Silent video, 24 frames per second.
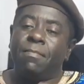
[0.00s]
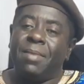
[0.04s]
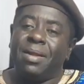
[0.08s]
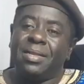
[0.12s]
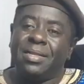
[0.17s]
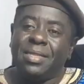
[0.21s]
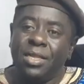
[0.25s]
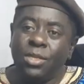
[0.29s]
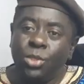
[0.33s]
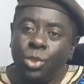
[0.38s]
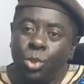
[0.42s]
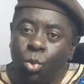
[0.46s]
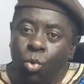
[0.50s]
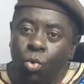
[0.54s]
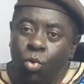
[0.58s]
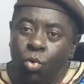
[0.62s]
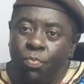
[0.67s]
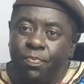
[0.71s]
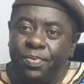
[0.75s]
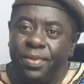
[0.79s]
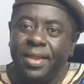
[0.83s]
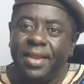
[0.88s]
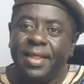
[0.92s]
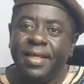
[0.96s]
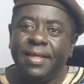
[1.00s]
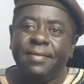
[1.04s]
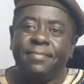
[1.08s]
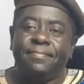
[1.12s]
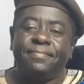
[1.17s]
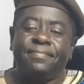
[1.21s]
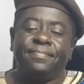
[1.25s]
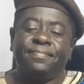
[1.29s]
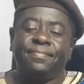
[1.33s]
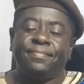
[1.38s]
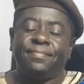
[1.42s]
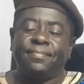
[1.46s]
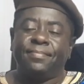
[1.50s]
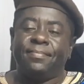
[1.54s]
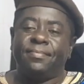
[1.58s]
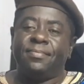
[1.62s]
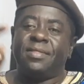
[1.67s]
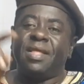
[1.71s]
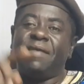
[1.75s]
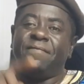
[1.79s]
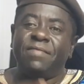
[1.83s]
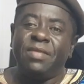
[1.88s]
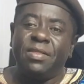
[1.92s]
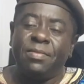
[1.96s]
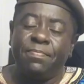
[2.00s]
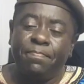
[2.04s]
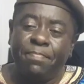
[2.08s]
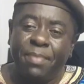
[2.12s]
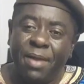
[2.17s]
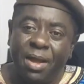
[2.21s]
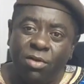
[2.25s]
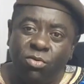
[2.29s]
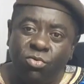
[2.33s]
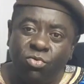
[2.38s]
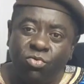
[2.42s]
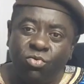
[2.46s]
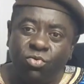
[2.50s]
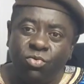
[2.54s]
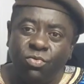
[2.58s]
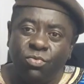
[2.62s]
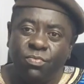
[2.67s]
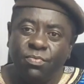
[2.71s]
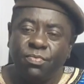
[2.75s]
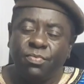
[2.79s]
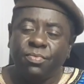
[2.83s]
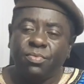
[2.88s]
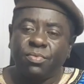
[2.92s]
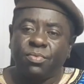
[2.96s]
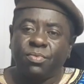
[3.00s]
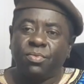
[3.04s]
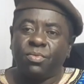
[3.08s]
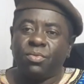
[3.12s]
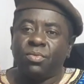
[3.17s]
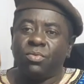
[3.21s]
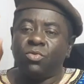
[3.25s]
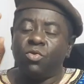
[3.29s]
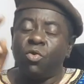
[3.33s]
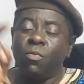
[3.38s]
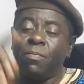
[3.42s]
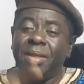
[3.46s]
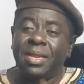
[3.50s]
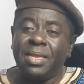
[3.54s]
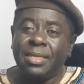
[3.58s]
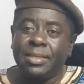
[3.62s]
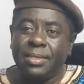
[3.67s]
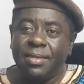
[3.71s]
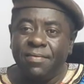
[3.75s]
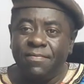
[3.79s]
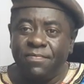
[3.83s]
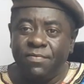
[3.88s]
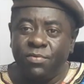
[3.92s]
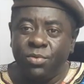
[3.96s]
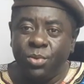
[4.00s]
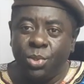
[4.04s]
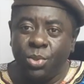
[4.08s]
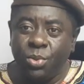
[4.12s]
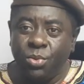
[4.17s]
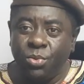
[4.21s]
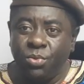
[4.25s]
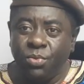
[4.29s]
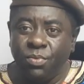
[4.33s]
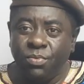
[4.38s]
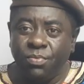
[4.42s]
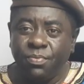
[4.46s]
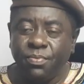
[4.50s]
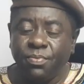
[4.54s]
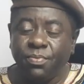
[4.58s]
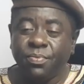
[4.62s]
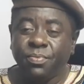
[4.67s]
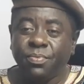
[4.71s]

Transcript: Martin Tongo Pilet, David Pagou, le médecin Fotso,